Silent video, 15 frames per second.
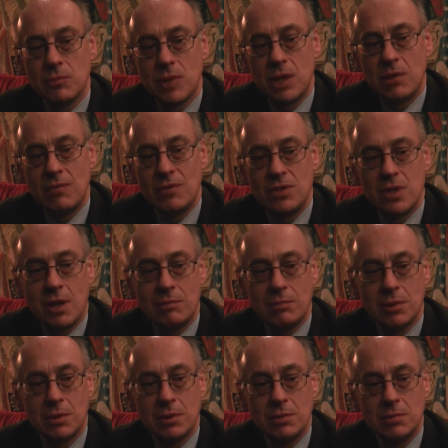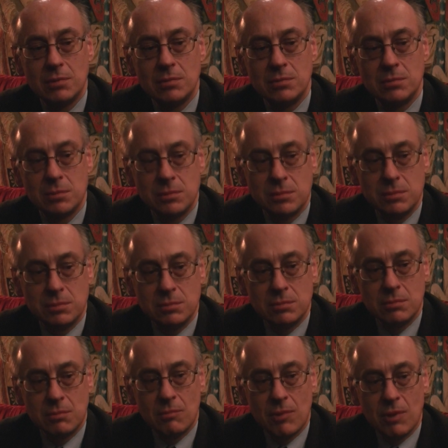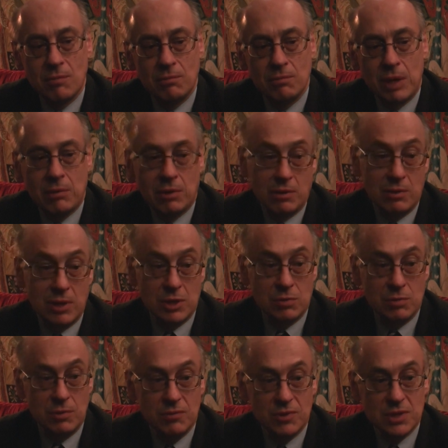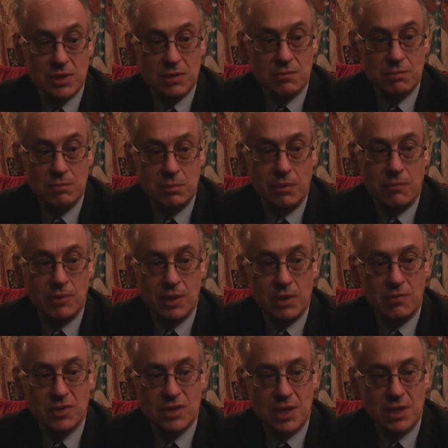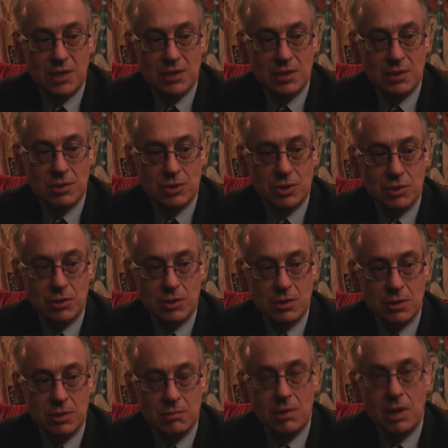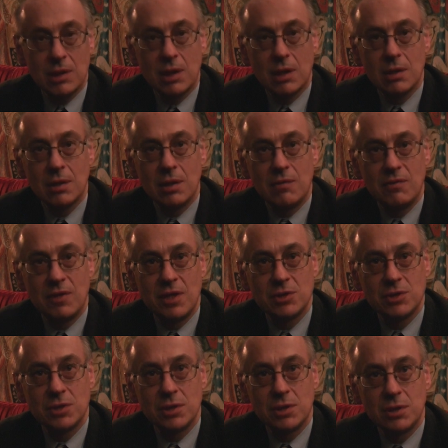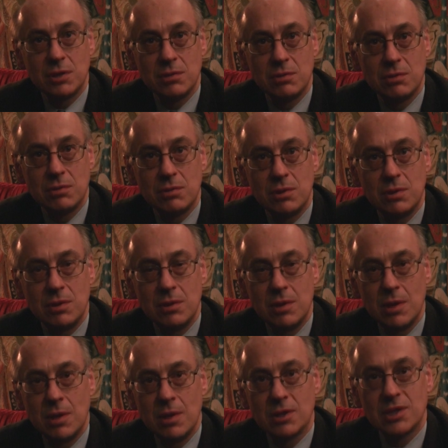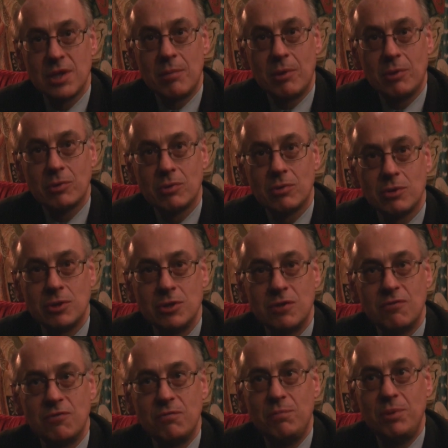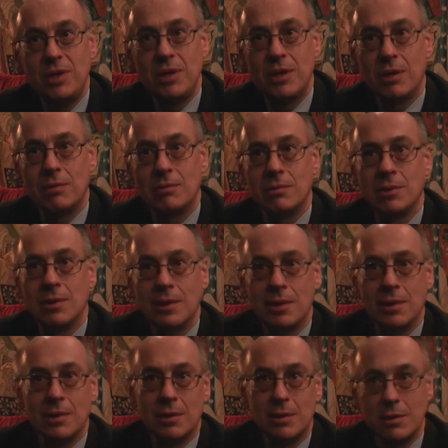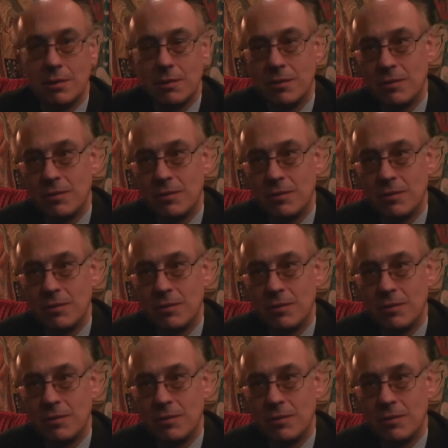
kiedy widziałem ten, mm, akurat też byłem, byłem wtedy w Stanach Zjednoczonych, atak na wieżę i ten drugi samolot, który się wbijał e,